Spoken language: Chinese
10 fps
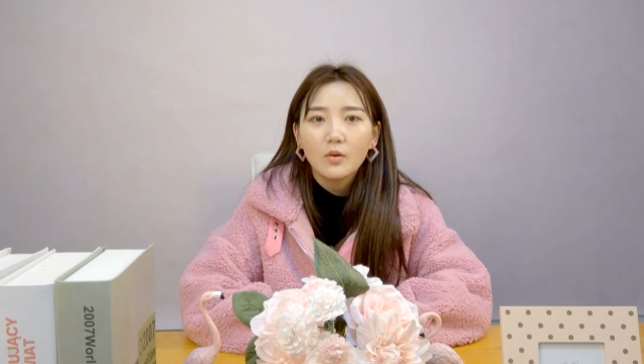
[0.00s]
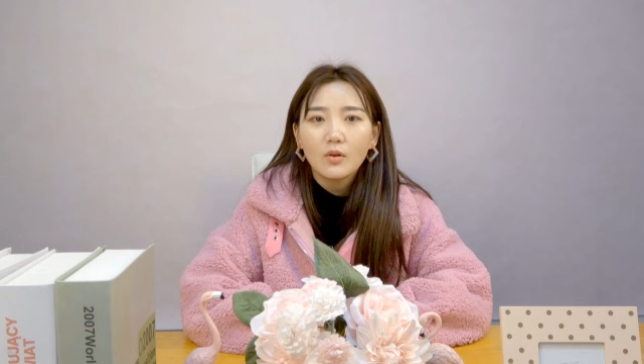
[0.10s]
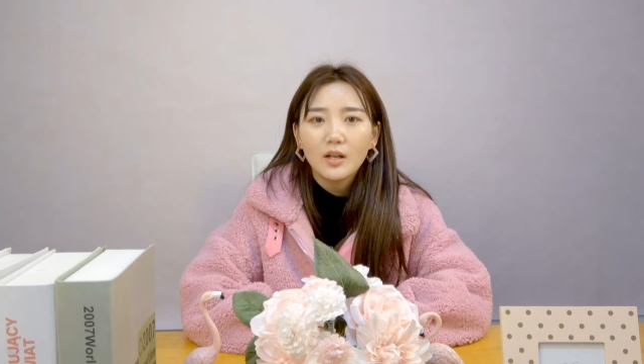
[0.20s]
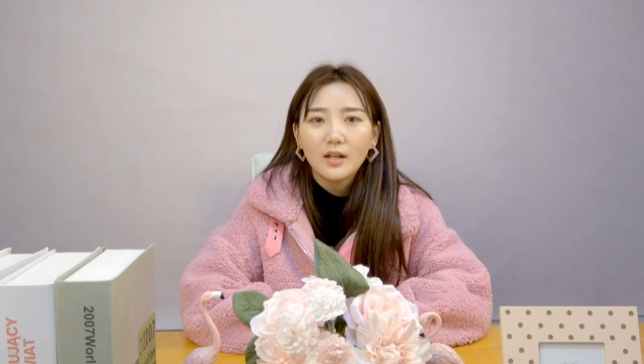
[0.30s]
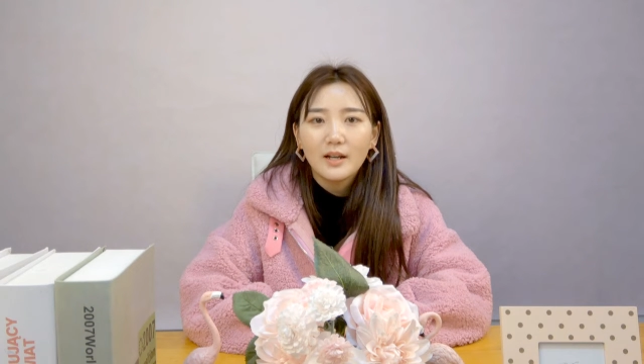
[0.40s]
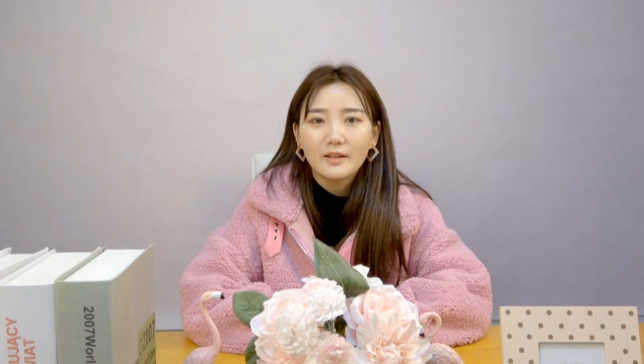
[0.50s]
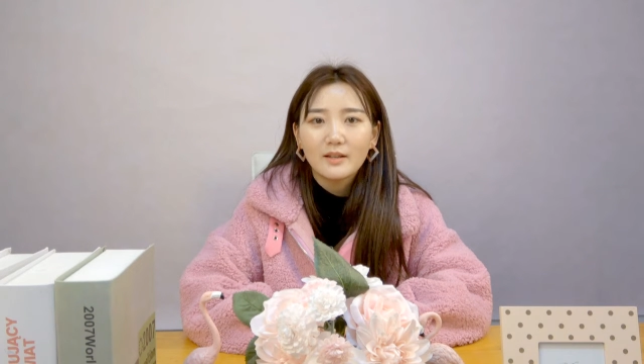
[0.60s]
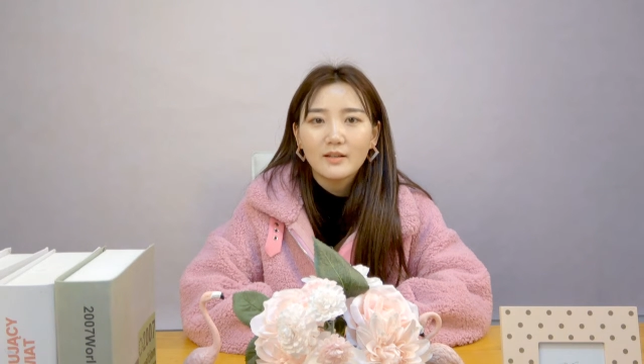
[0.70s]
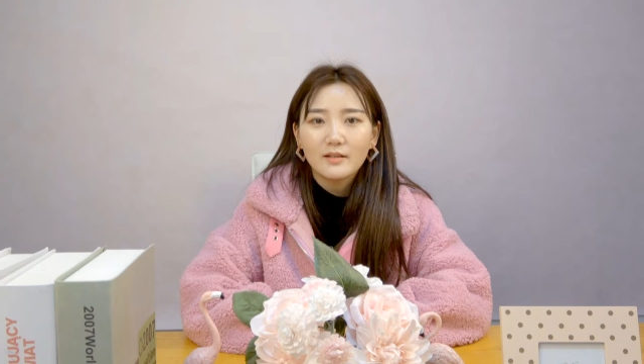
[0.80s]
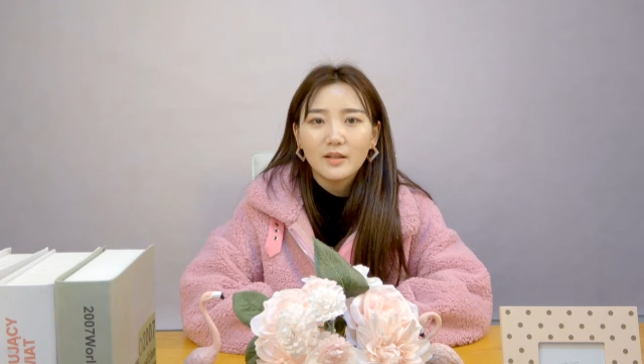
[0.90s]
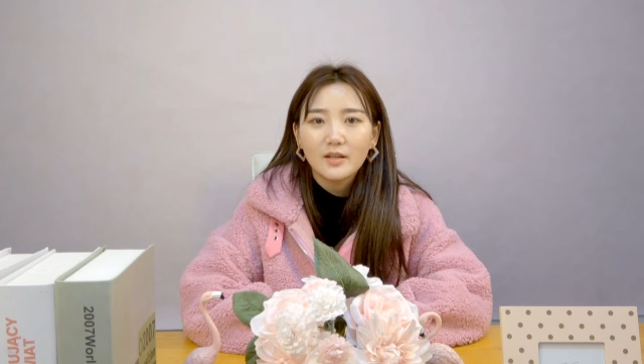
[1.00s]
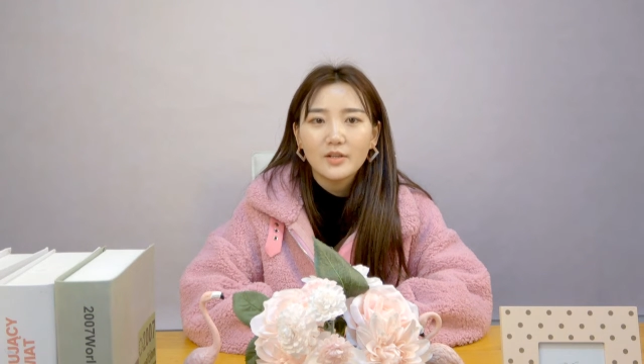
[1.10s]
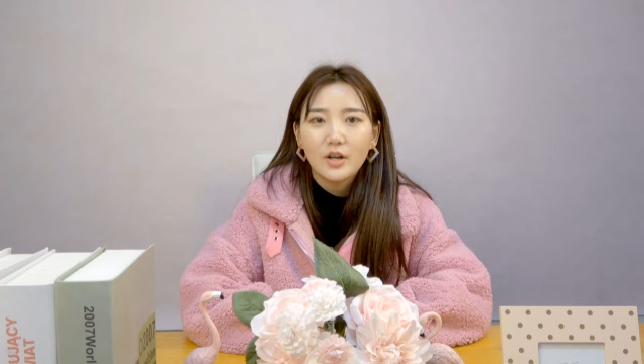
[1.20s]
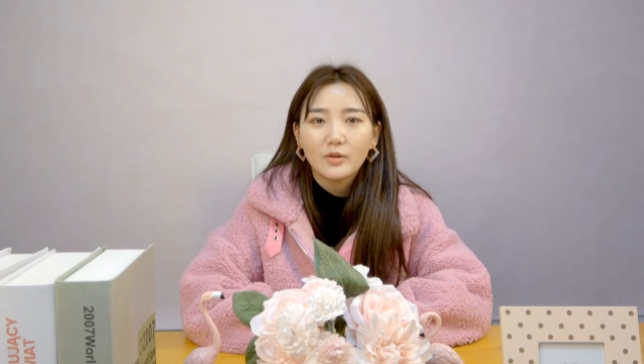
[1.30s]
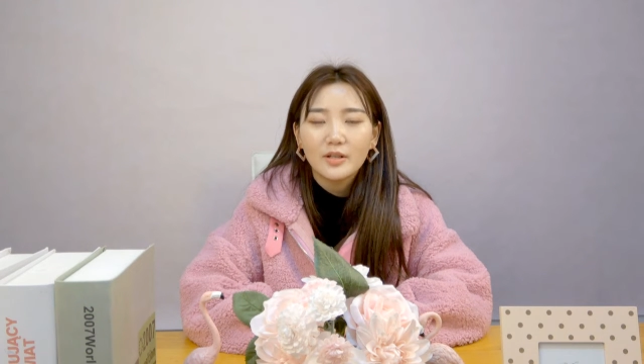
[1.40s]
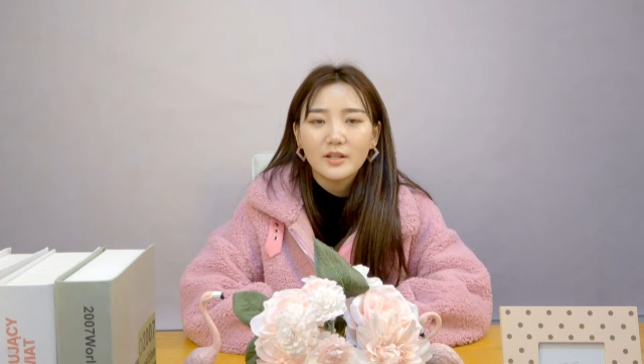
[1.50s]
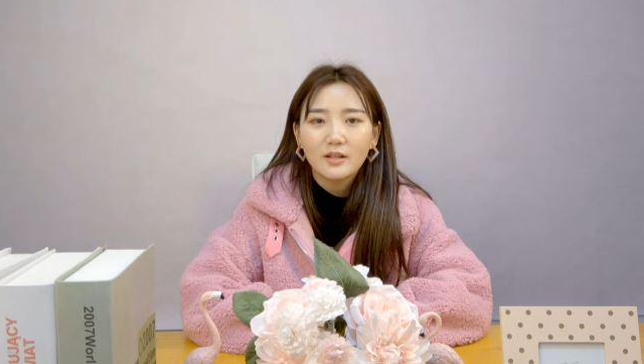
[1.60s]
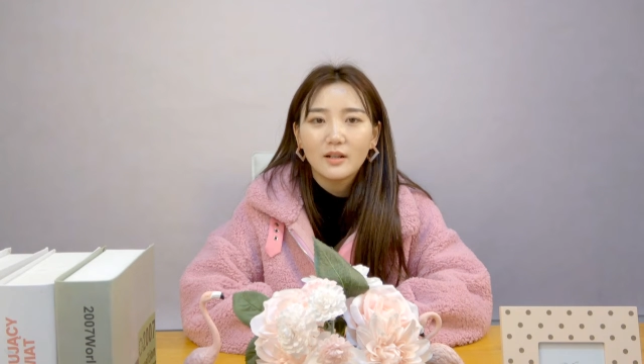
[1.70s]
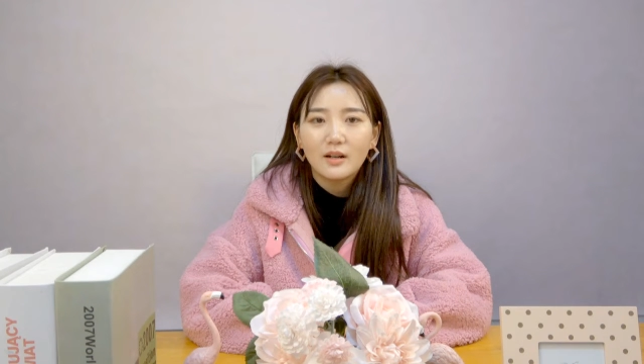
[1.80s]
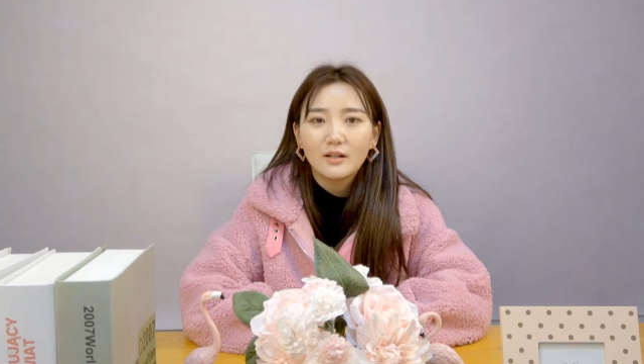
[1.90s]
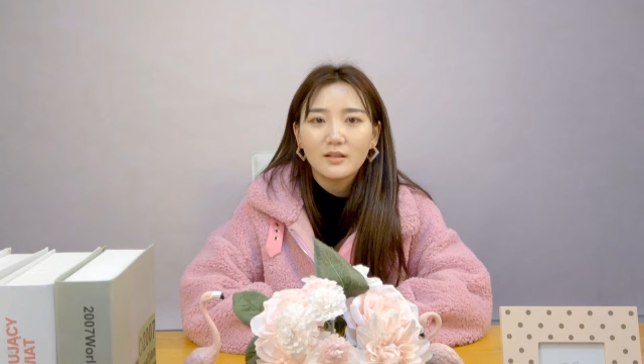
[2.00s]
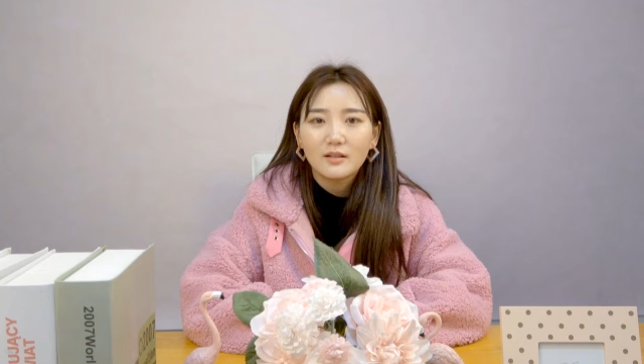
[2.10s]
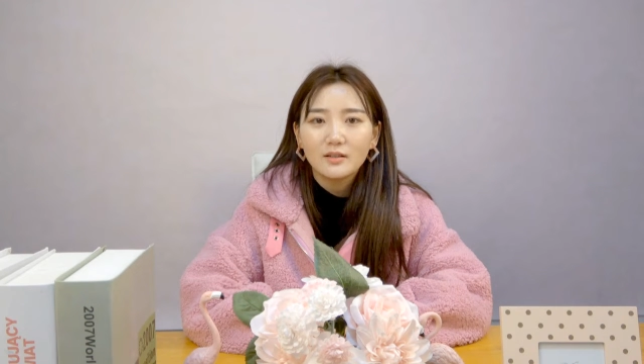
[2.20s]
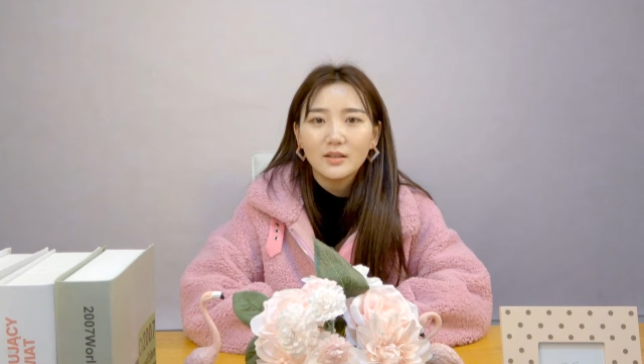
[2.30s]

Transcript: 过了两年时间，小蕊生了儿子，